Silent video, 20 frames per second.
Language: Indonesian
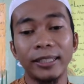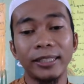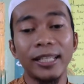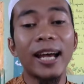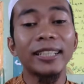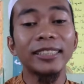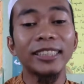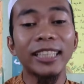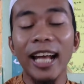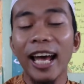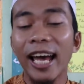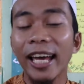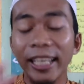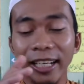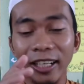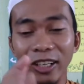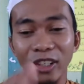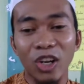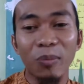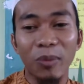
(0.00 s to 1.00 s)
Yang
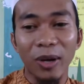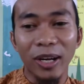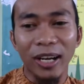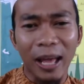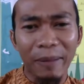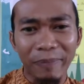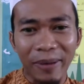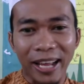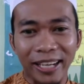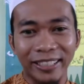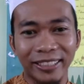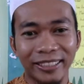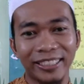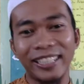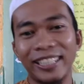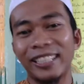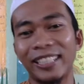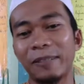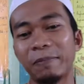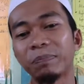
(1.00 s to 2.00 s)
terakhir, nomor 8.
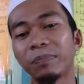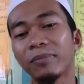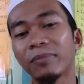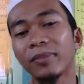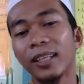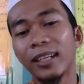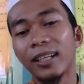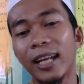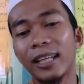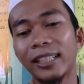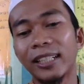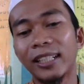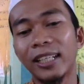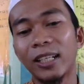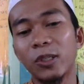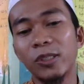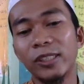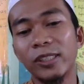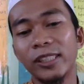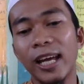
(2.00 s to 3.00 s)
Nih, latihan
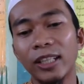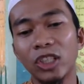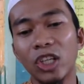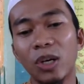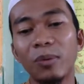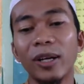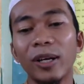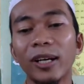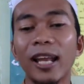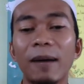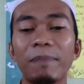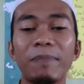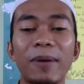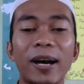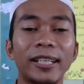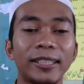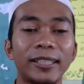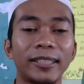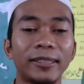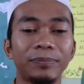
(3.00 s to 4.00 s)
dari Ustadz. Nomor
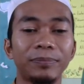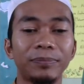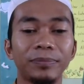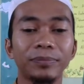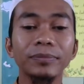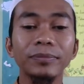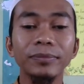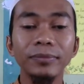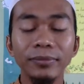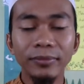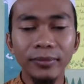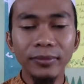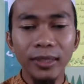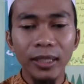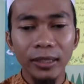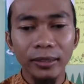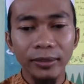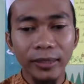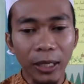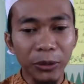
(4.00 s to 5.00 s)

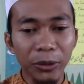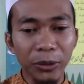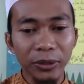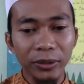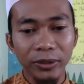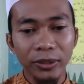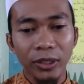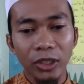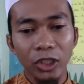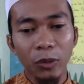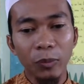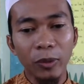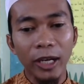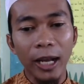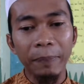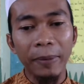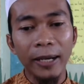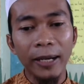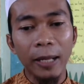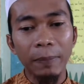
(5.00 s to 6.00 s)
8. Tahu? Nomor
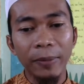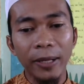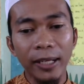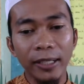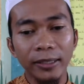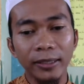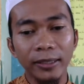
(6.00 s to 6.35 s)
8 apa?